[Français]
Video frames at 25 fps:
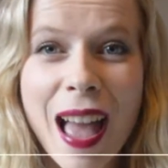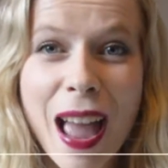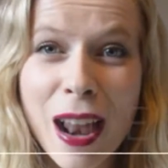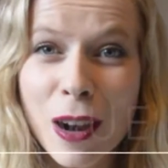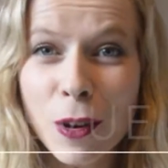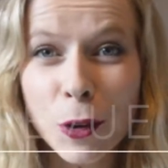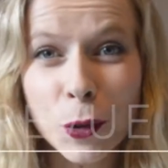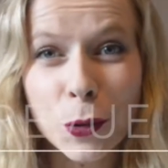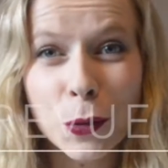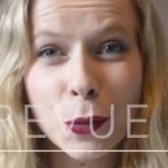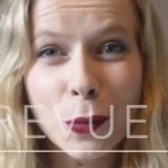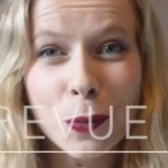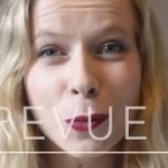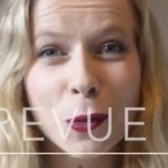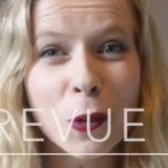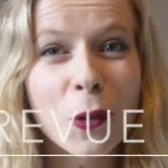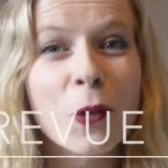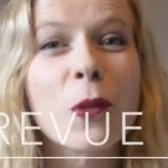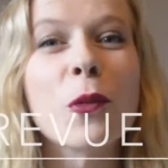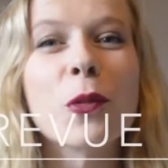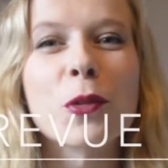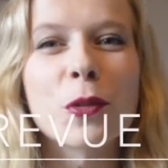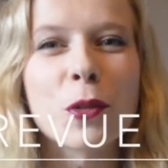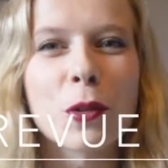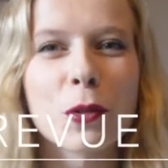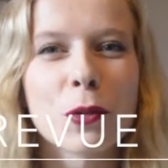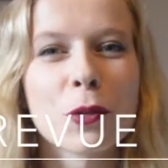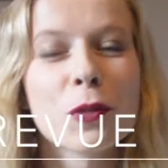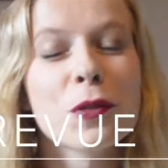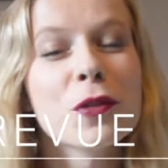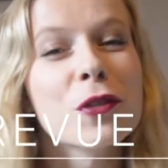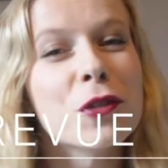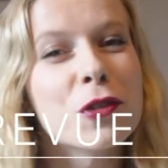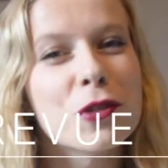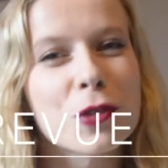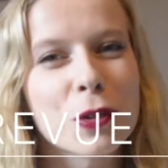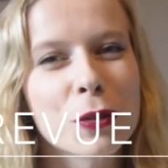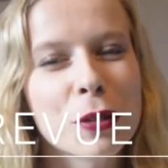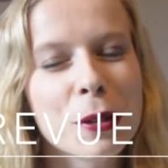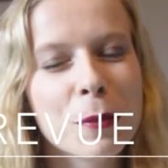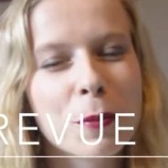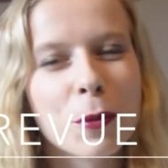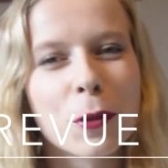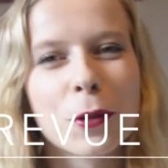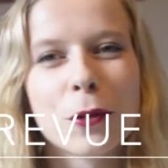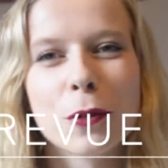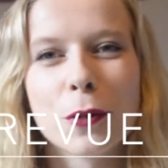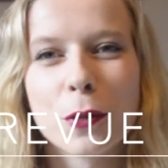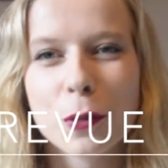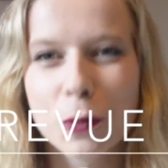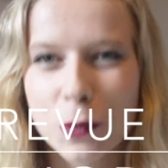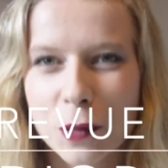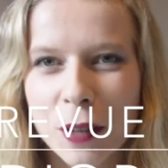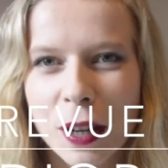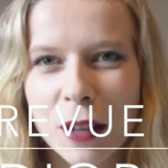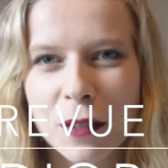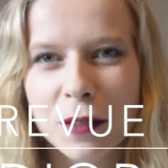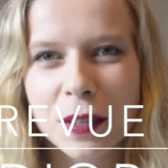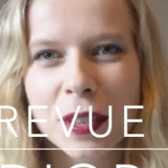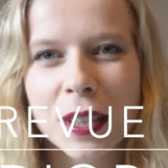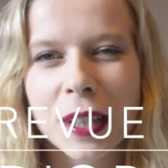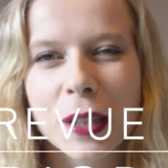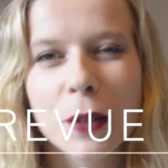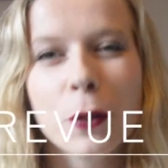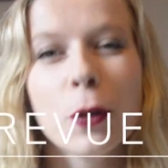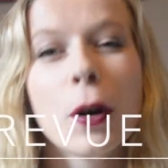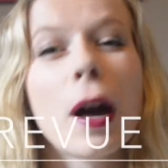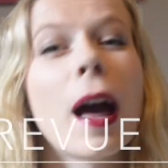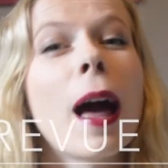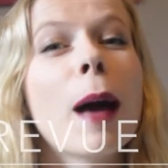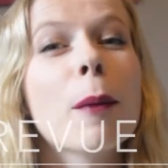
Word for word: Hello tout le monde, on se retrouve aujourd'hui pour une nouvelle vidéo,